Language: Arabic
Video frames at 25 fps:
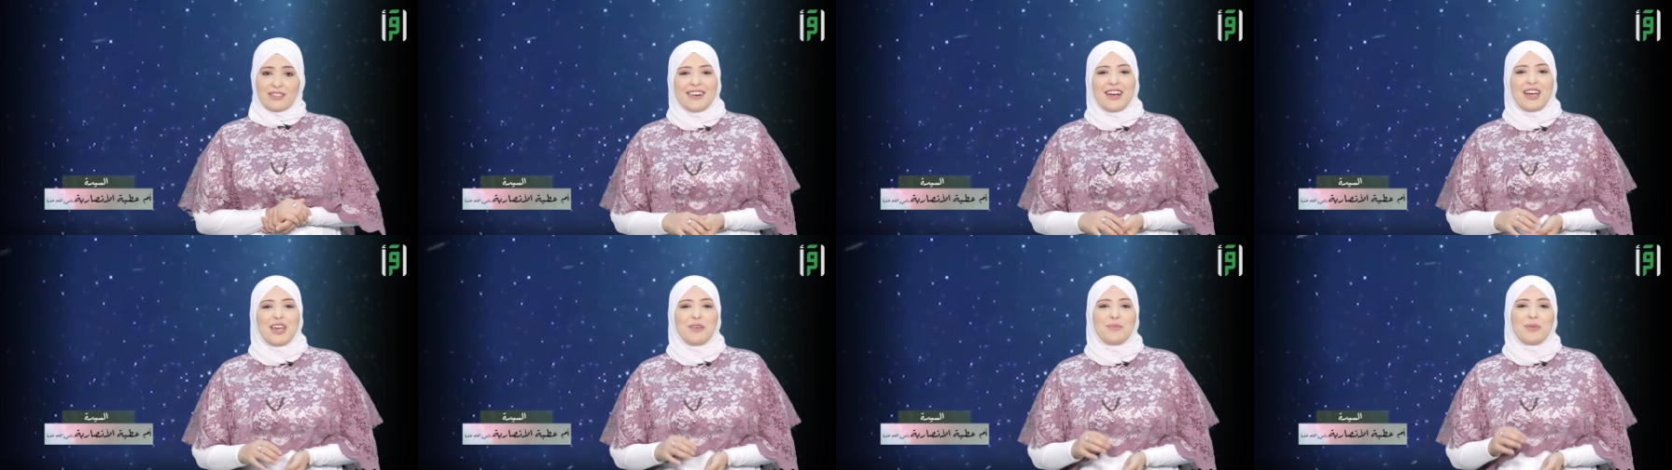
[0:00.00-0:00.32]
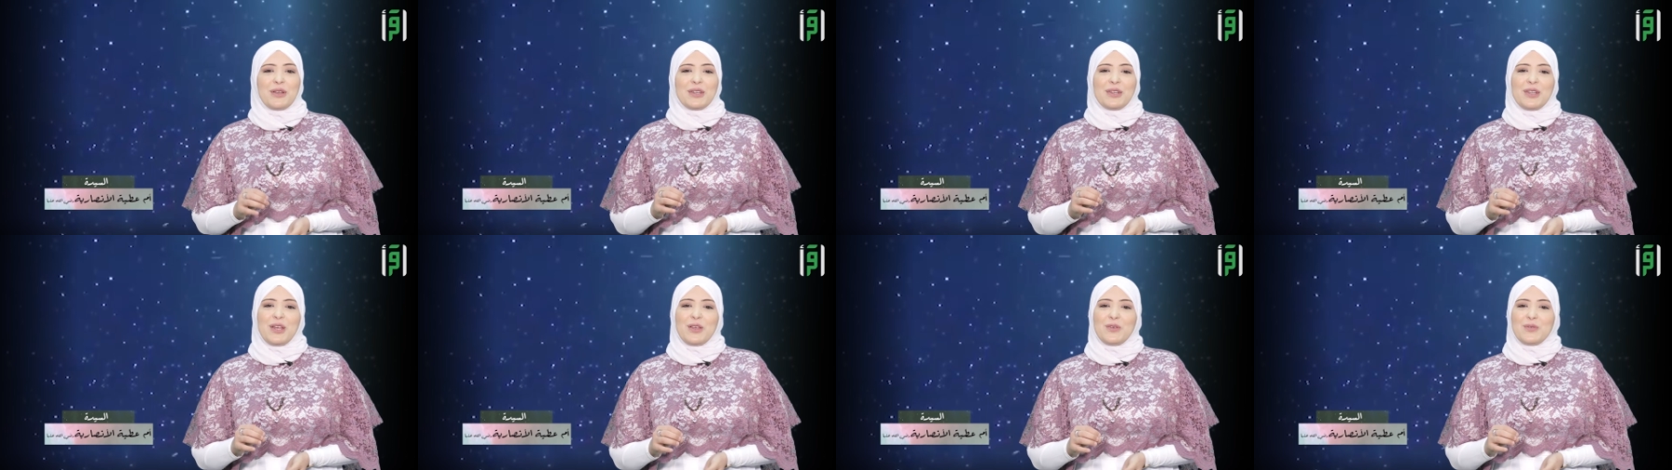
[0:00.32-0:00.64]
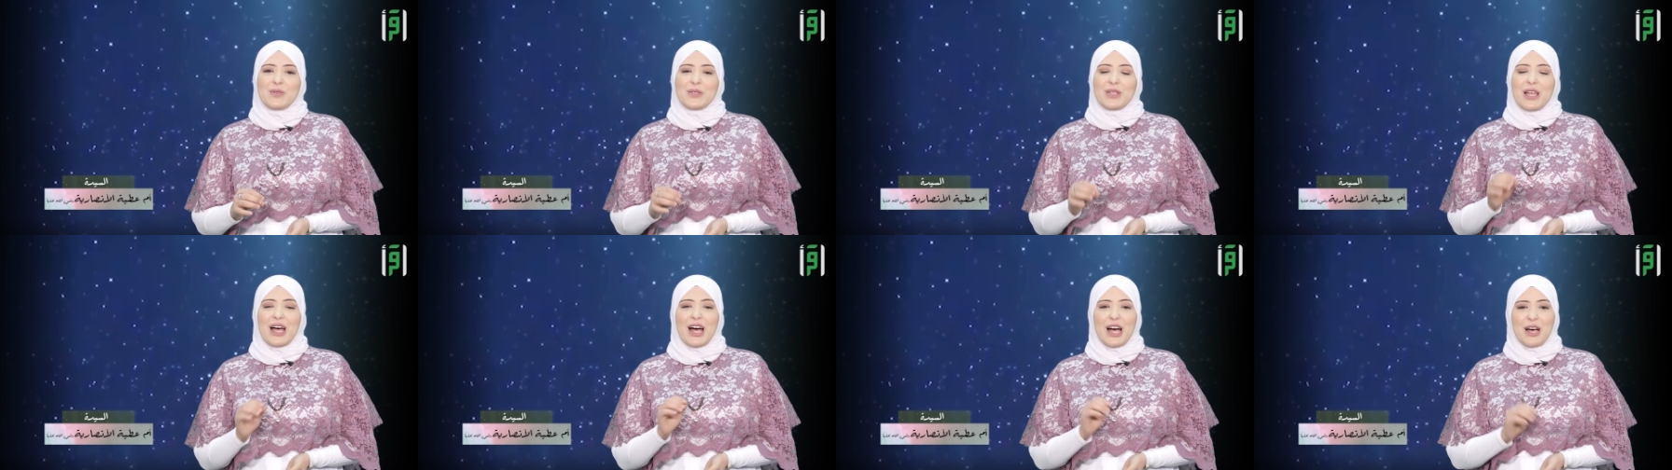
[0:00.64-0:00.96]
رحم الله
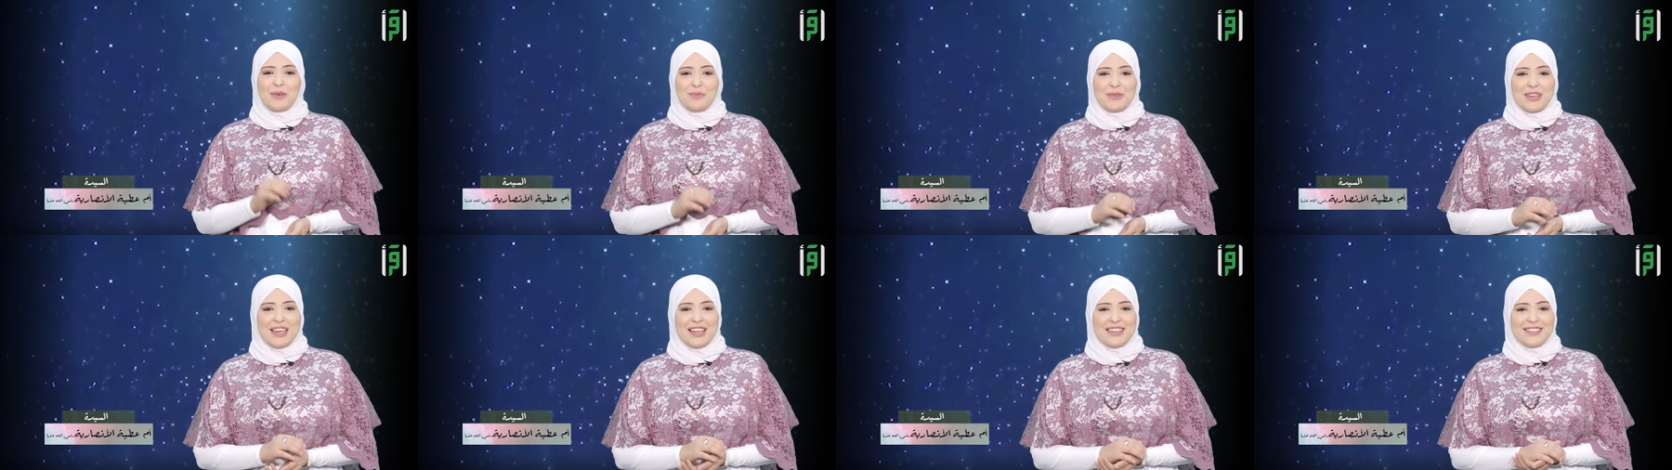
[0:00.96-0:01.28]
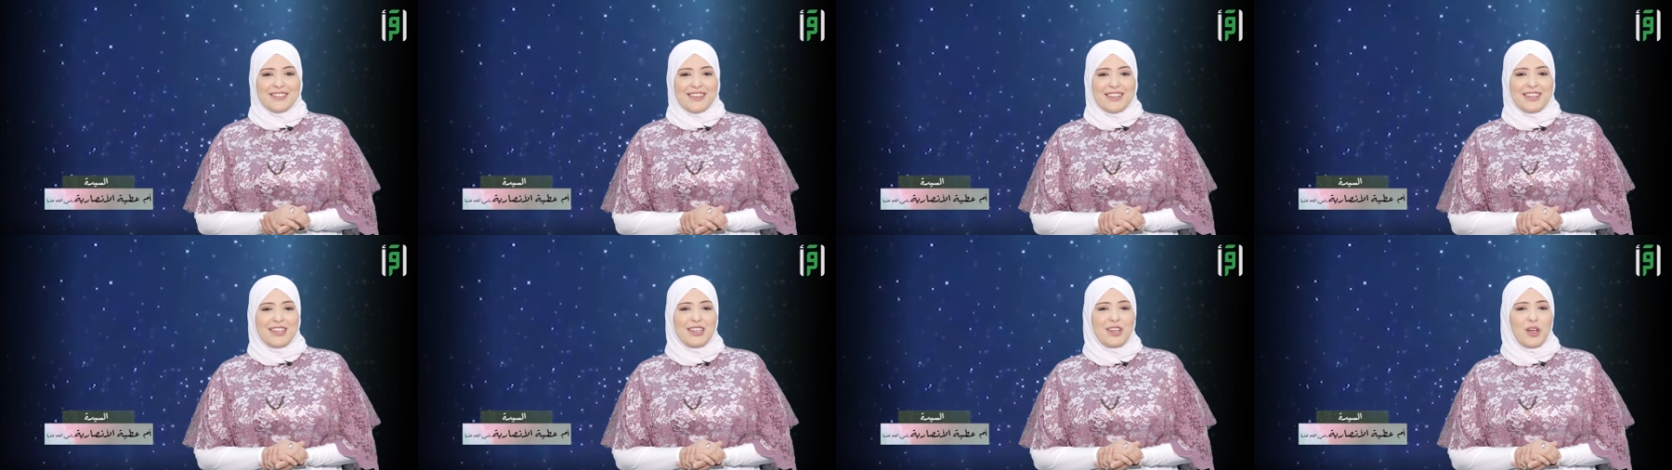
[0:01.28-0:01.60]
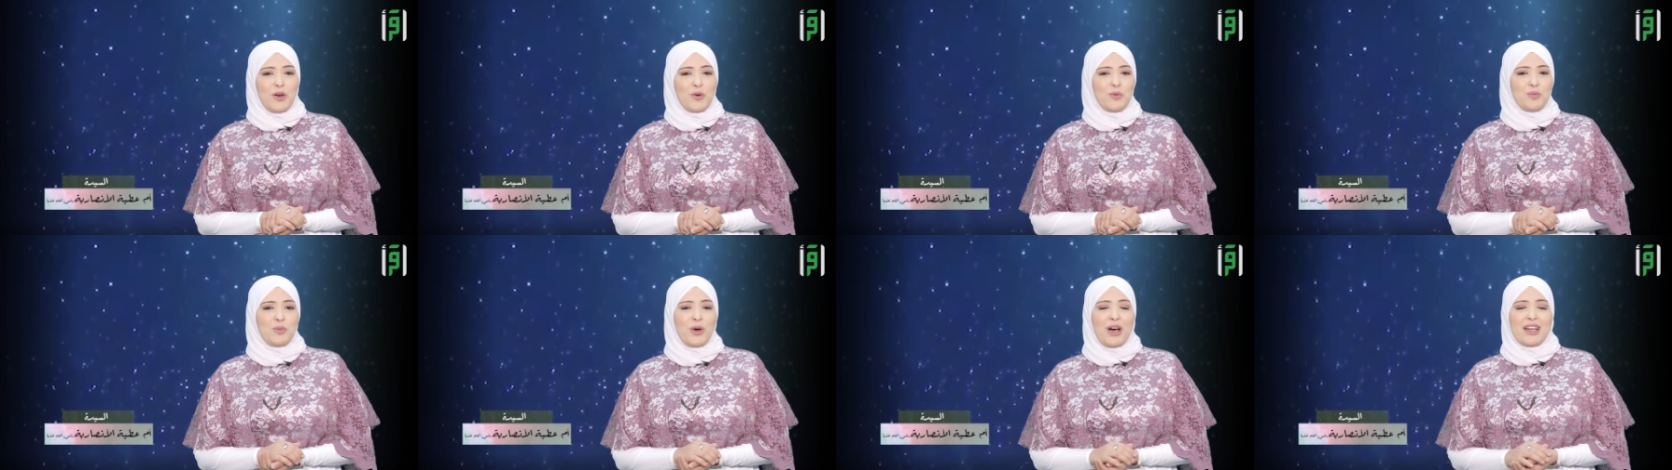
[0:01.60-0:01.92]
الصحابية
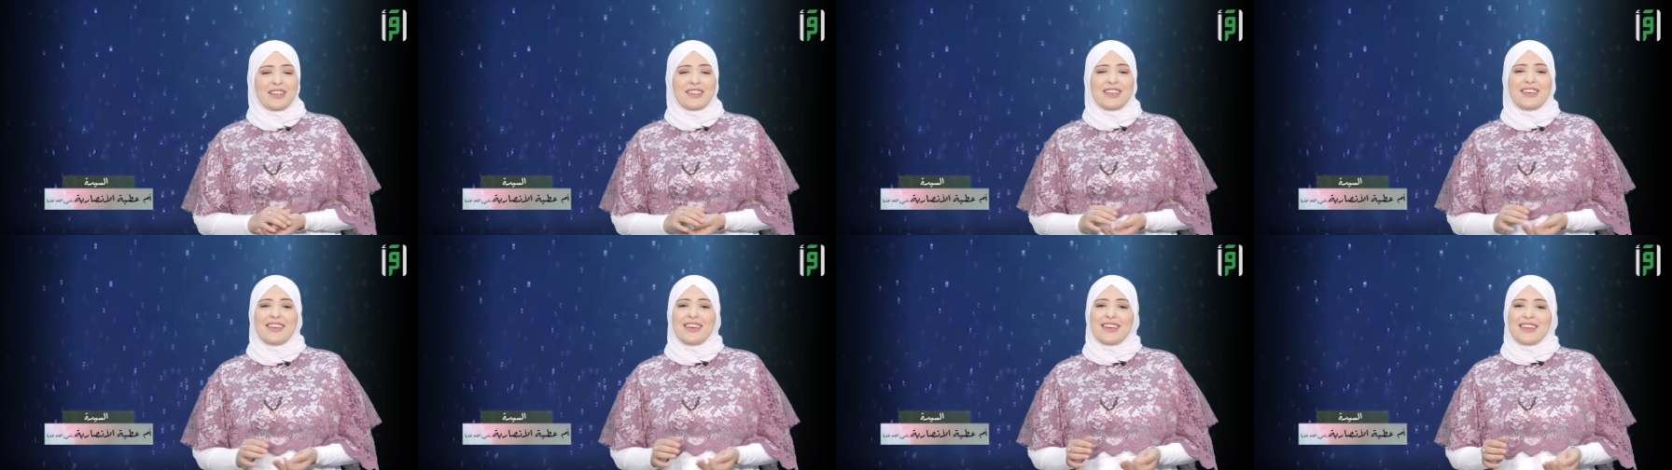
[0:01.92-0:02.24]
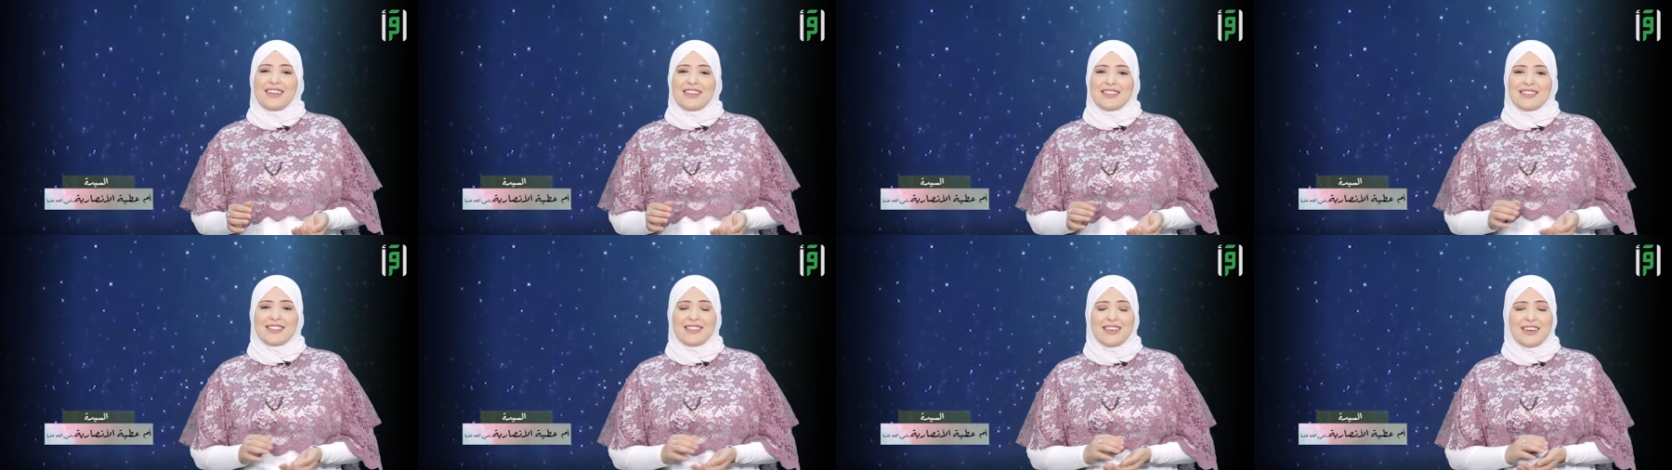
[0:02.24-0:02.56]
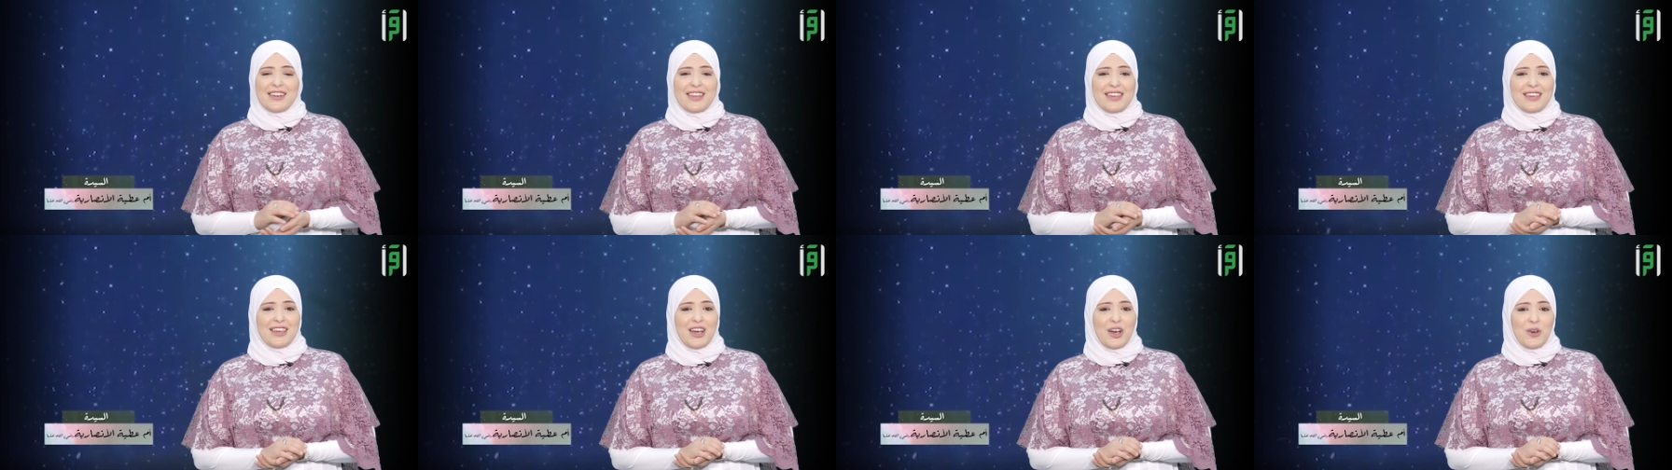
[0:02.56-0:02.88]
الجليلة أم عطية
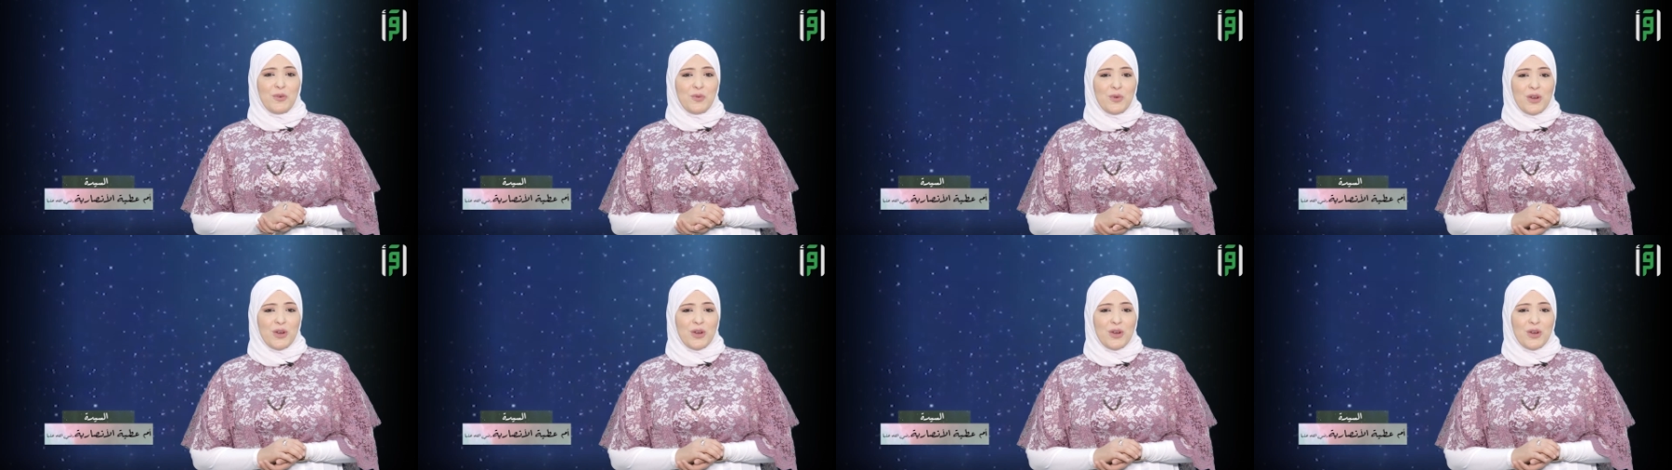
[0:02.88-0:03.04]
الأنصارية